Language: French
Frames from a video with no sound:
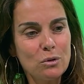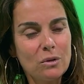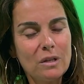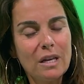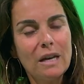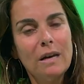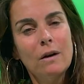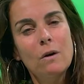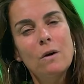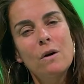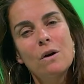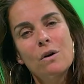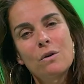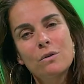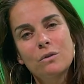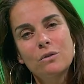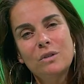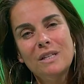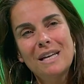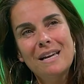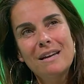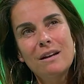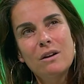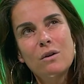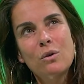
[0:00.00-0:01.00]
très lent,
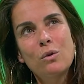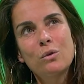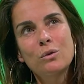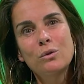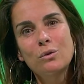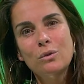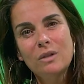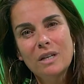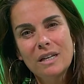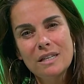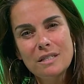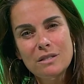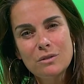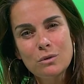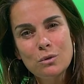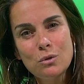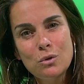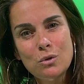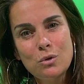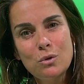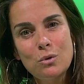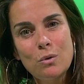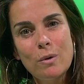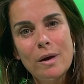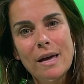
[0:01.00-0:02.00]
très lent, de très
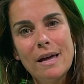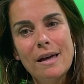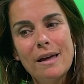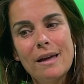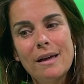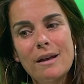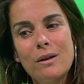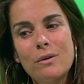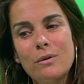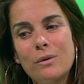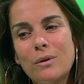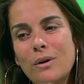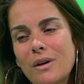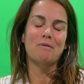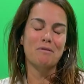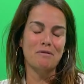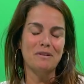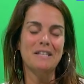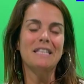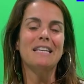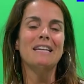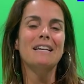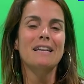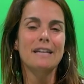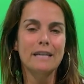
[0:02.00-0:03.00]
sensuel. En
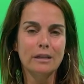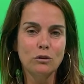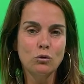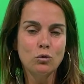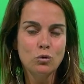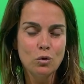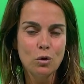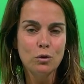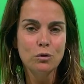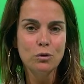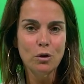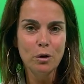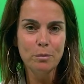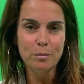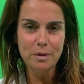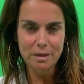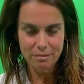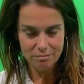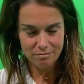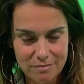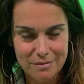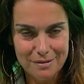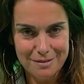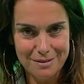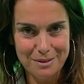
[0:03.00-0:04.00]
fait, elle a l'air toujours
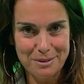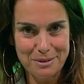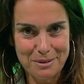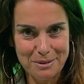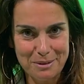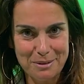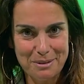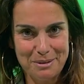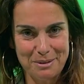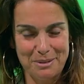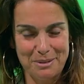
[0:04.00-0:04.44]
endormie. Euh,